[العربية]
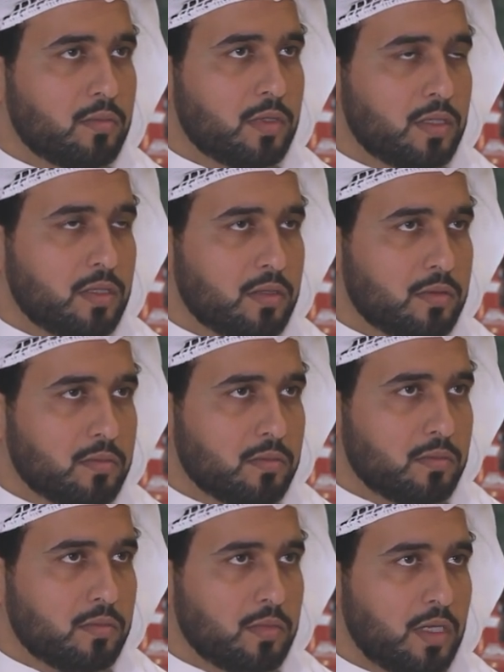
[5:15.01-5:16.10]
من
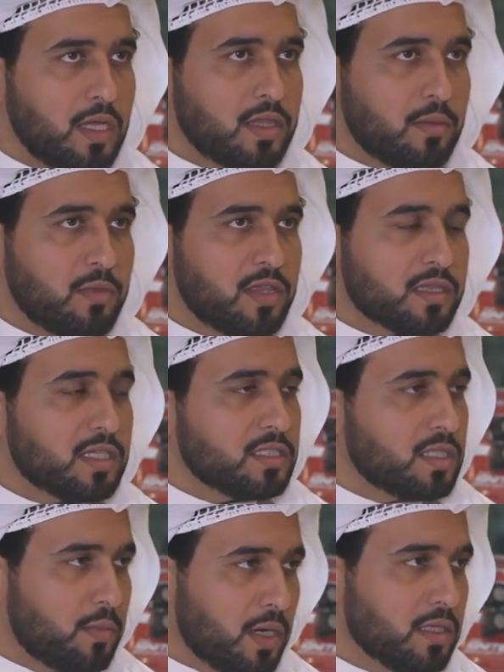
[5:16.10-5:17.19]
من اكثر من
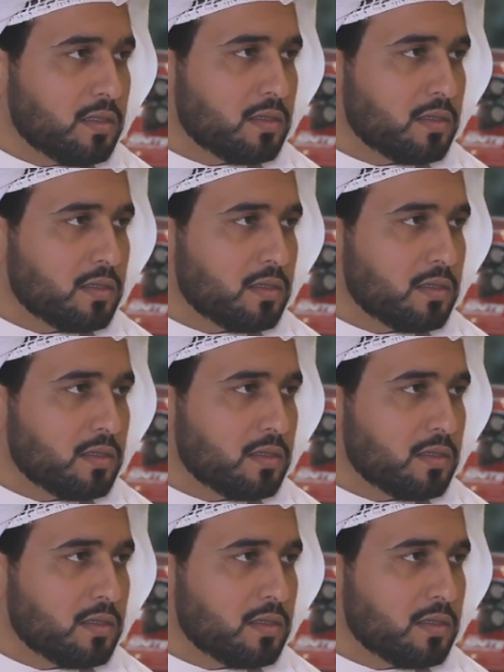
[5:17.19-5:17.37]
13 براند